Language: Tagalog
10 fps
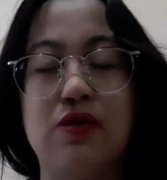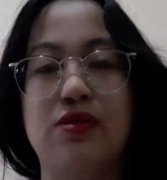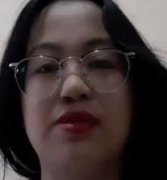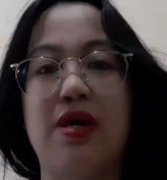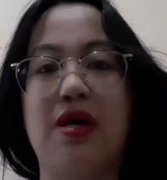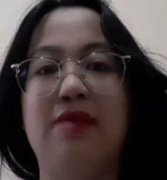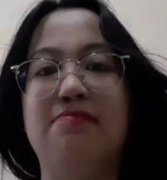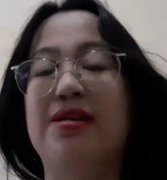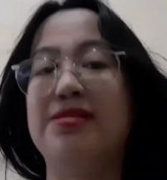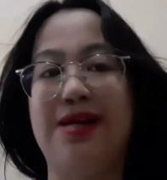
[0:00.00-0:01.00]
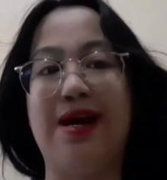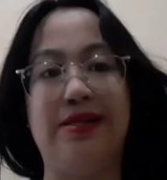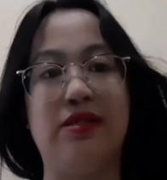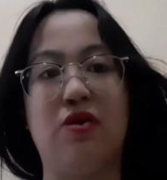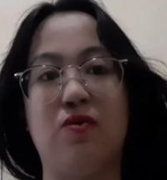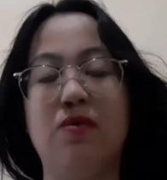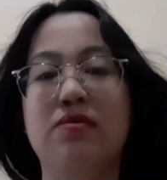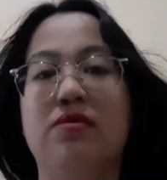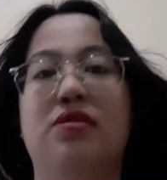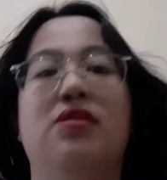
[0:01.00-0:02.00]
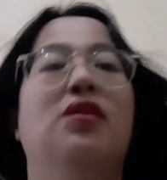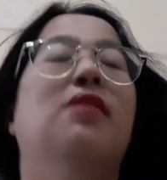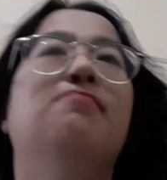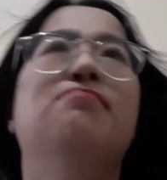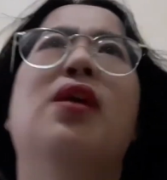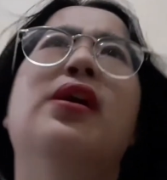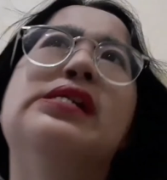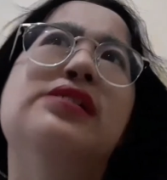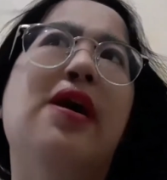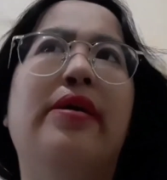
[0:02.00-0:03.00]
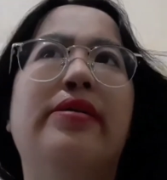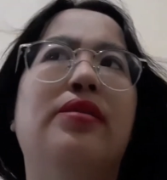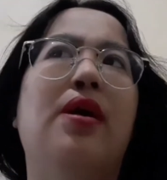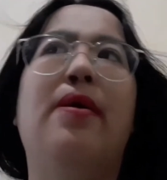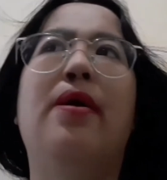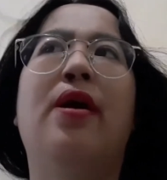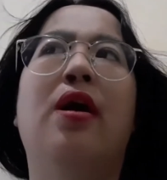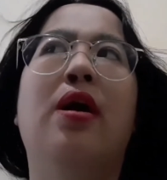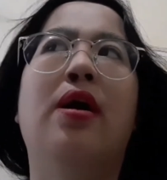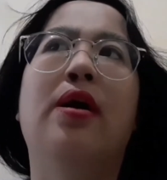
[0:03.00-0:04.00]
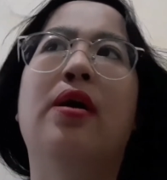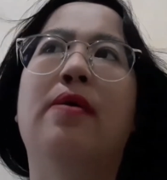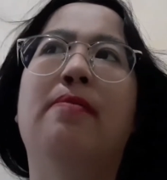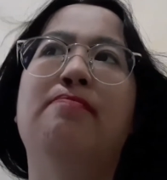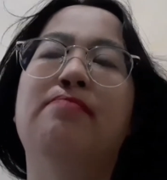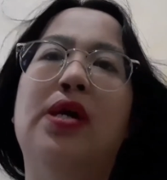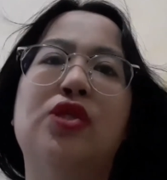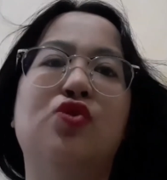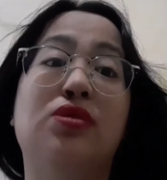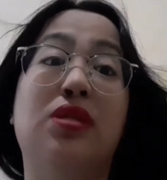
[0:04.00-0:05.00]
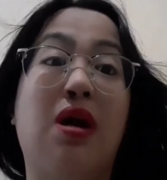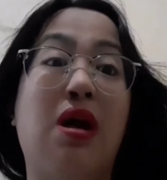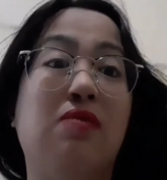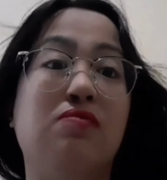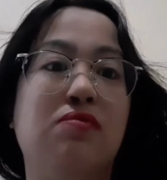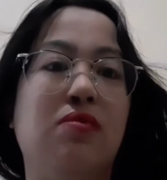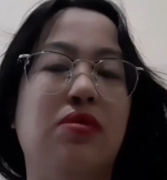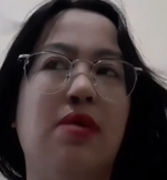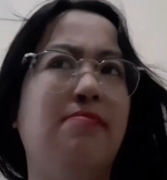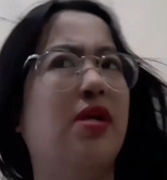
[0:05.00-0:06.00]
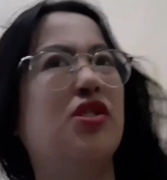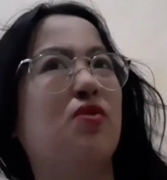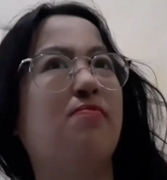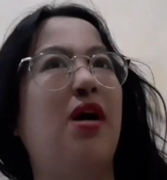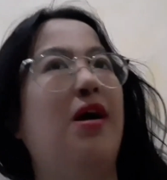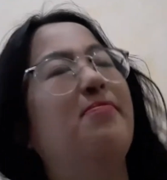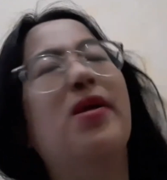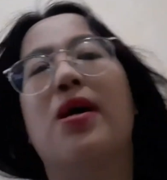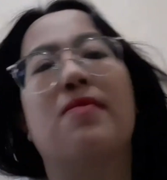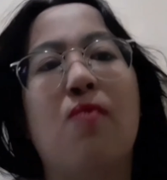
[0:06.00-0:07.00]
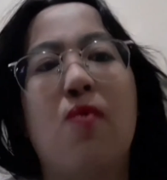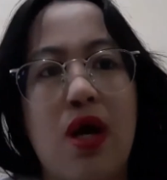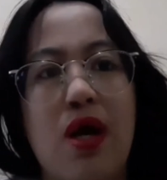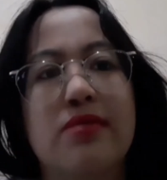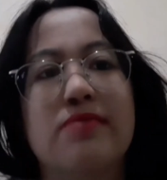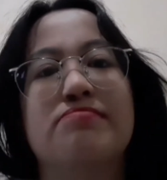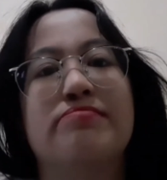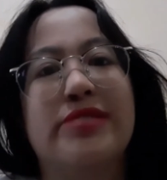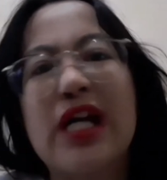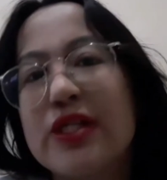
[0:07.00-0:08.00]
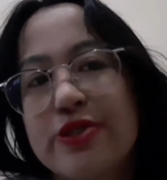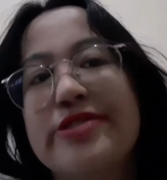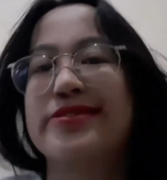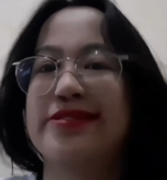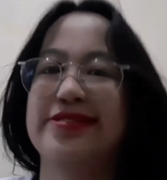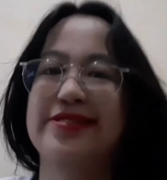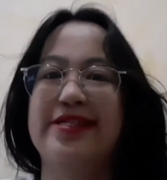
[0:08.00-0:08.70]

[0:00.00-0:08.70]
ko na mahihain ako. Mahihain na medyo sira ulo na medyo makapal ang mukha. Ganyan.